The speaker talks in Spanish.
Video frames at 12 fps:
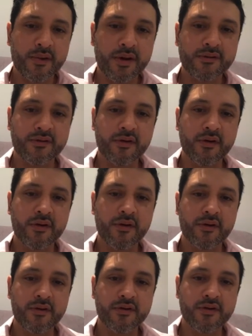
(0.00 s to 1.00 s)

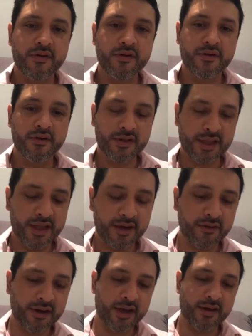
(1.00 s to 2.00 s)
eso yo, yo te
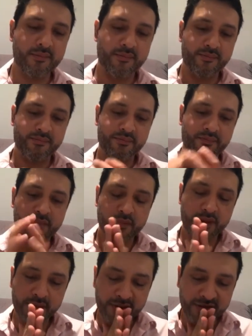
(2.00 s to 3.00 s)
digo que
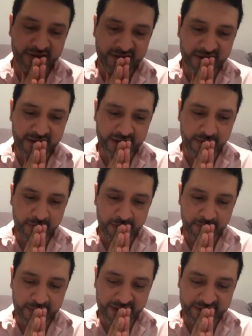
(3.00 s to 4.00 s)
muchas veces tiene que ver
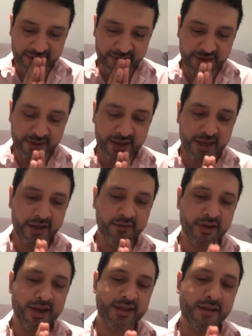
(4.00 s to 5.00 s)
más
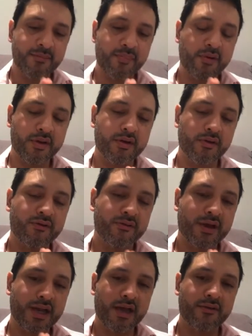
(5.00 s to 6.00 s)
claro qué tan poderoso
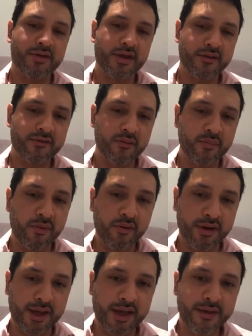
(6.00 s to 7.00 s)
y claro tienes tu
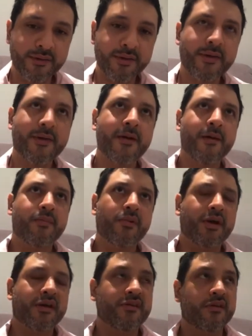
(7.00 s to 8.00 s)
qué
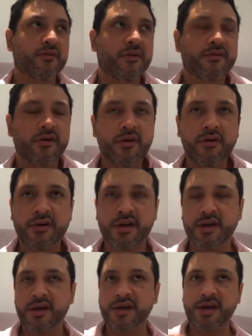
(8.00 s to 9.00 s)
porque
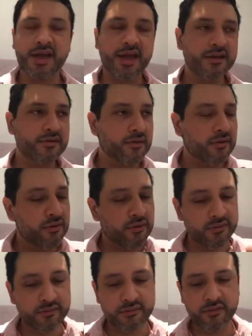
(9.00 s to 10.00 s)
situaciones,
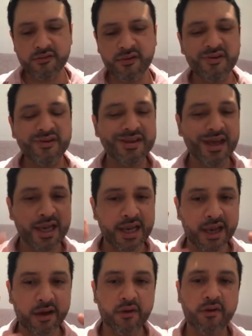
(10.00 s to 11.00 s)
retos, no solo en el
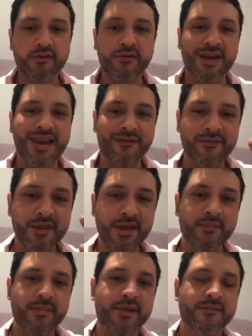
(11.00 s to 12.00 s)
negocio, en la vida
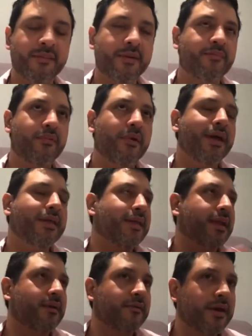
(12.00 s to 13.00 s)
misma
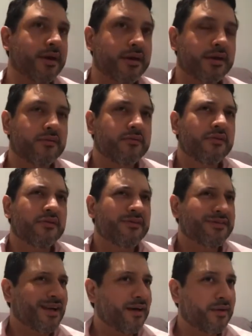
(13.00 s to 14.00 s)
pueden haber. Y uno no
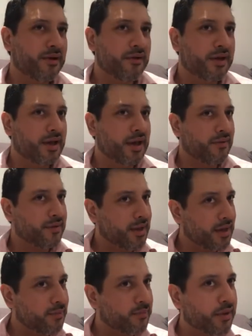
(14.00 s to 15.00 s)
sabe lo que la vida
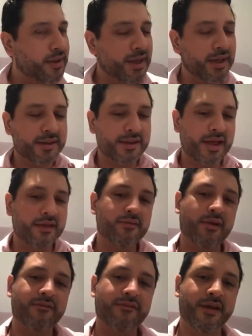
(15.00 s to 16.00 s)
le puede ir dando
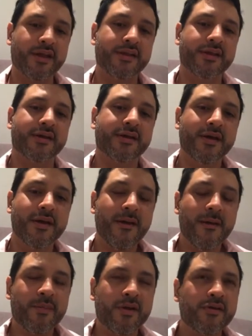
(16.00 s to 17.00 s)
al frente.
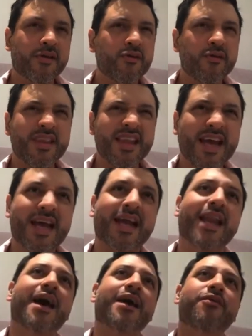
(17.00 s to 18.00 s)
Pero si tú tienes
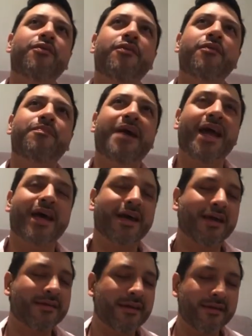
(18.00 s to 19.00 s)
claro para qué
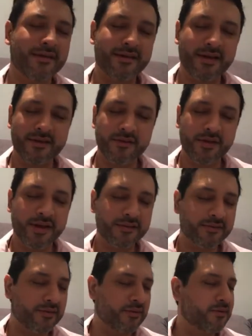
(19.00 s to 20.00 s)
estás haciendo
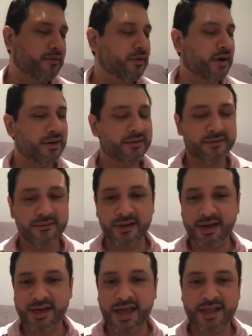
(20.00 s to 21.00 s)
esto, ah,
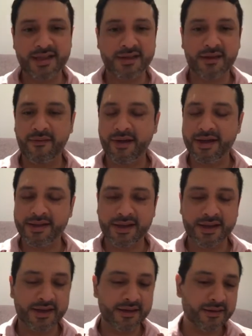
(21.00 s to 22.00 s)
nadie te va a
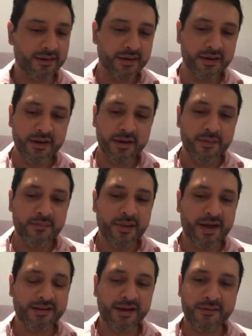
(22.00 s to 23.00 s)
detener.
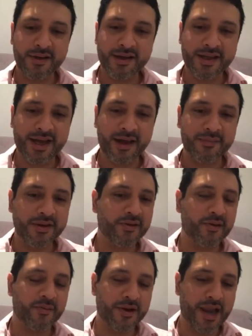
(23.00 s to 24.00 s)
Vas a abrirte camino
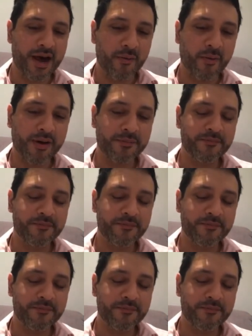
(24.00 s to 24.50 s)
como el agua.